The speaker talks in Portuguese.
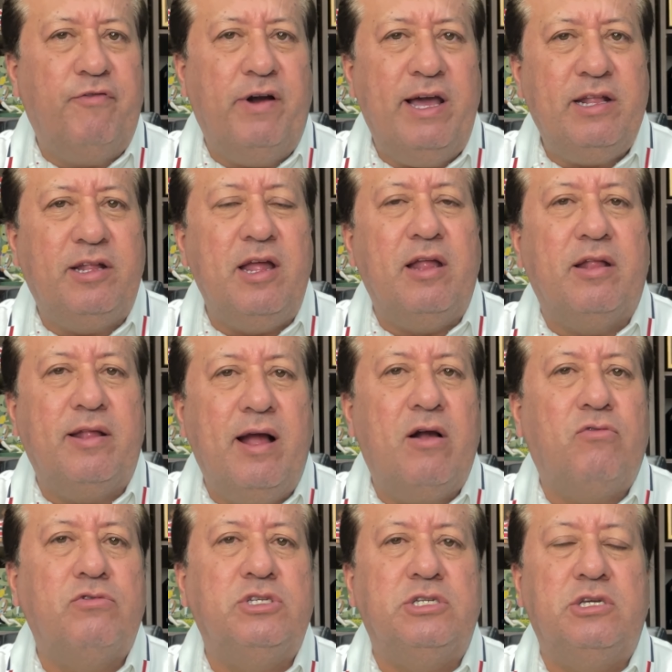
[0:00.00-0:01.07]
vai
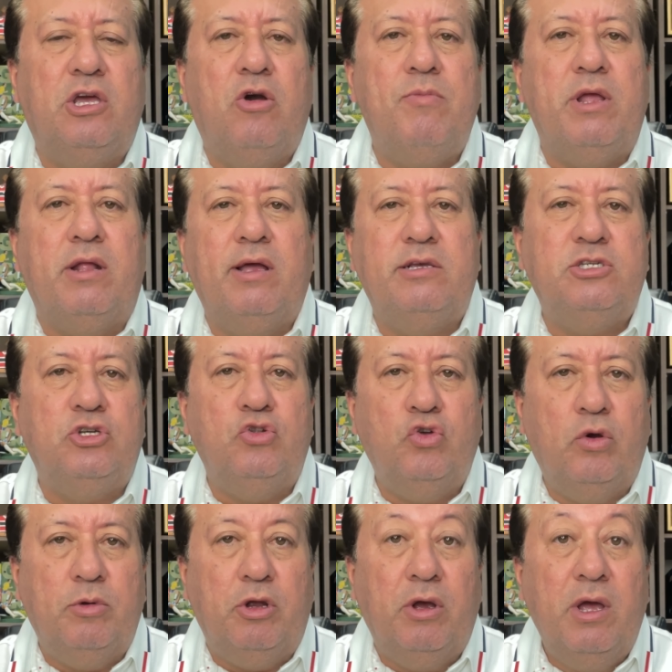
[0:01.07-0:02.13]
tentar conseguir aumentar esse
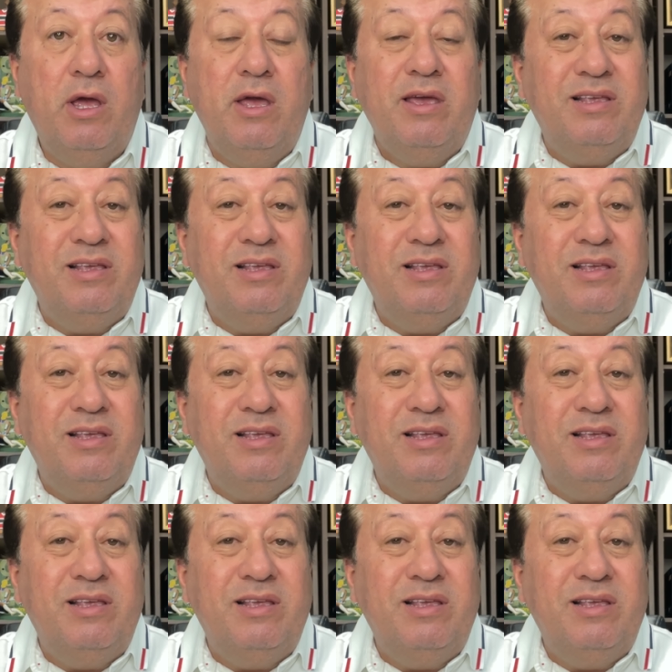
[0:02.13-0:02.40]
número